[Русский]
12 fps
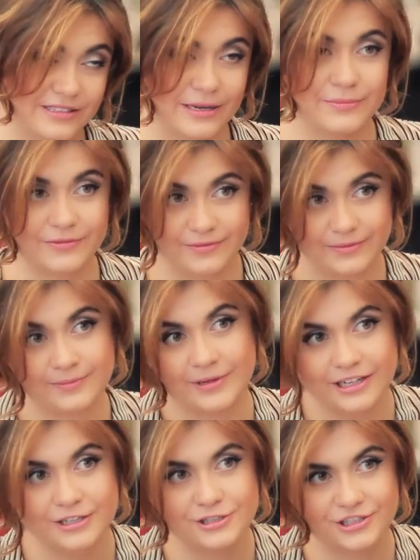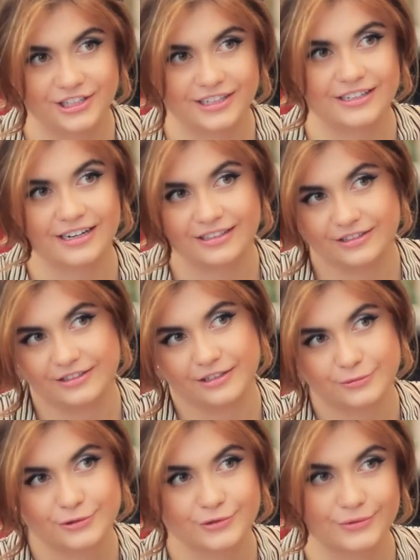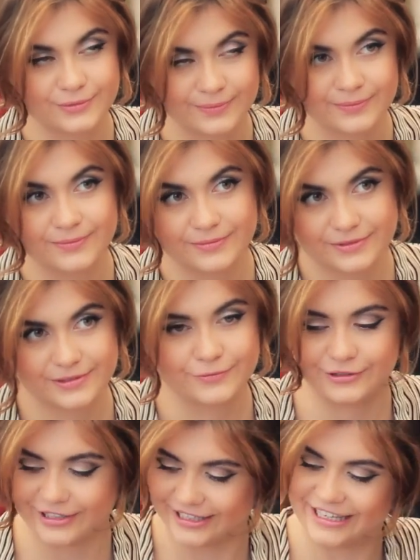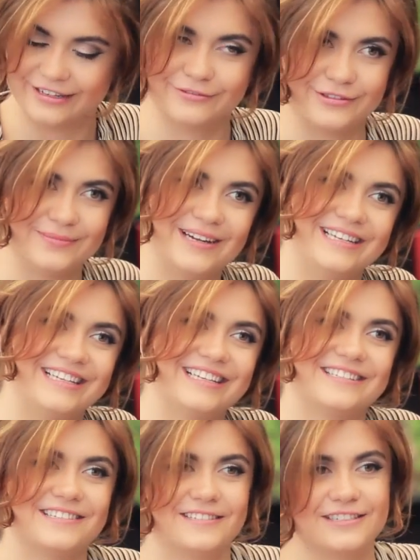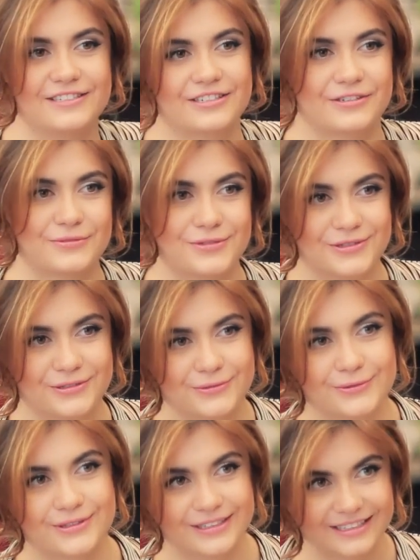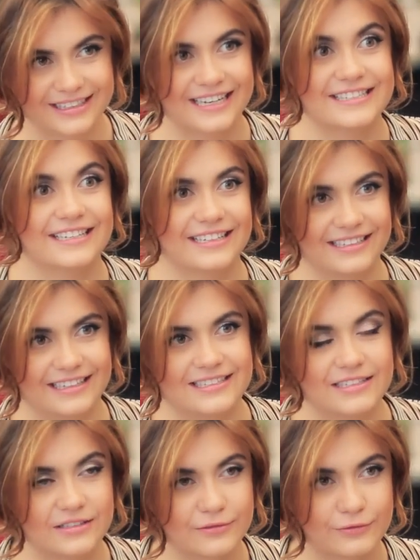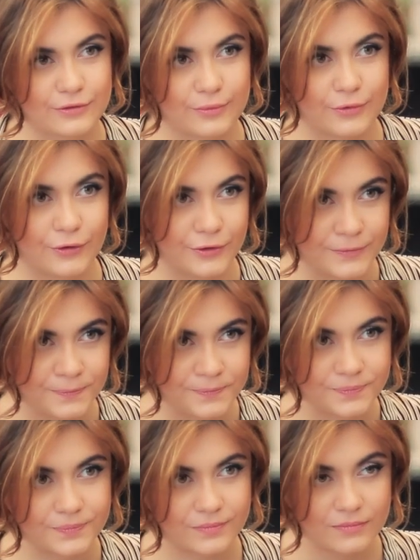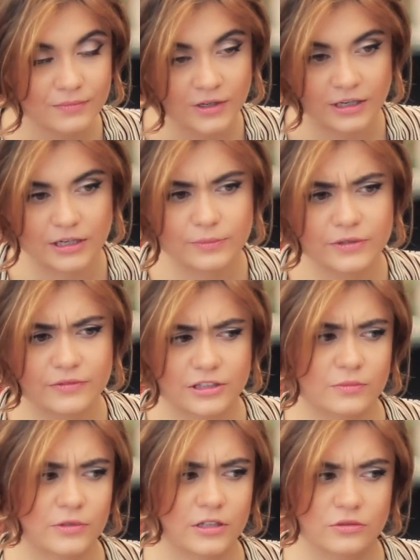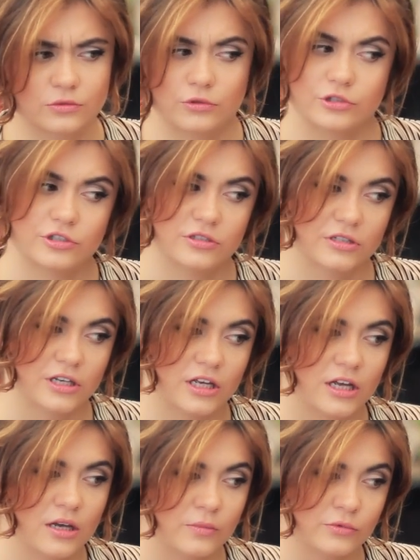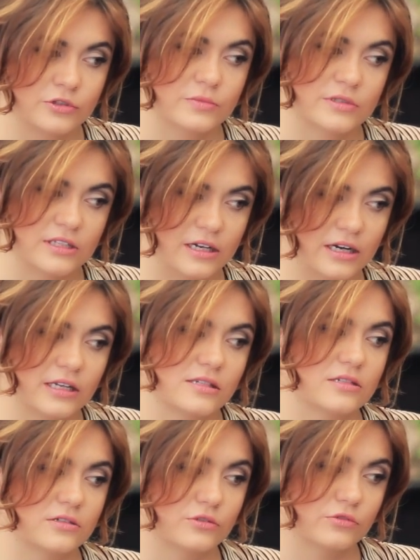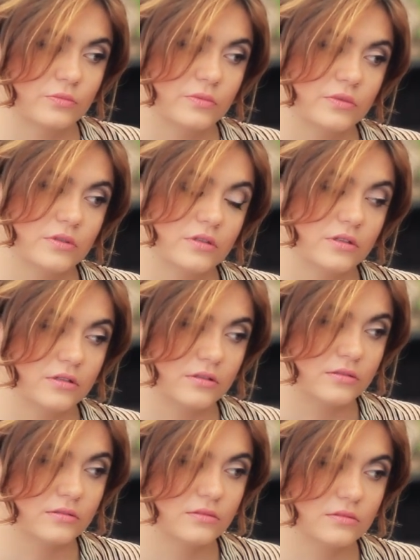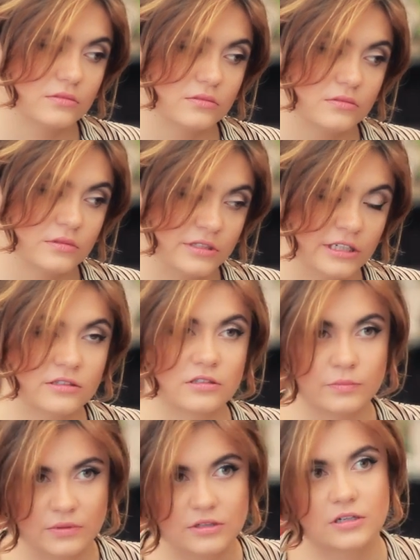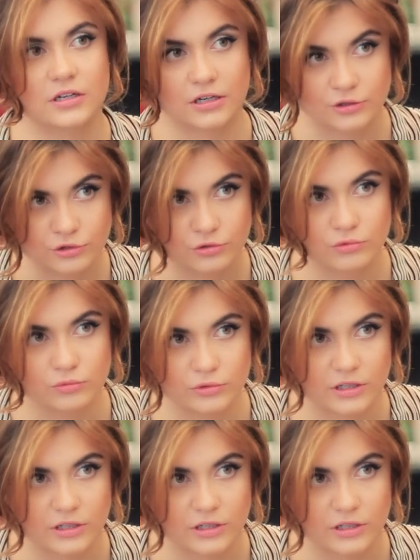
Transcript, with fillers: сами болельщики и рады тому, что вот такие вот маленькие детишки уже идут и хотят ходить на футбол. И мы в этом году очень Будем стараться, чтобы деткам было хорошо у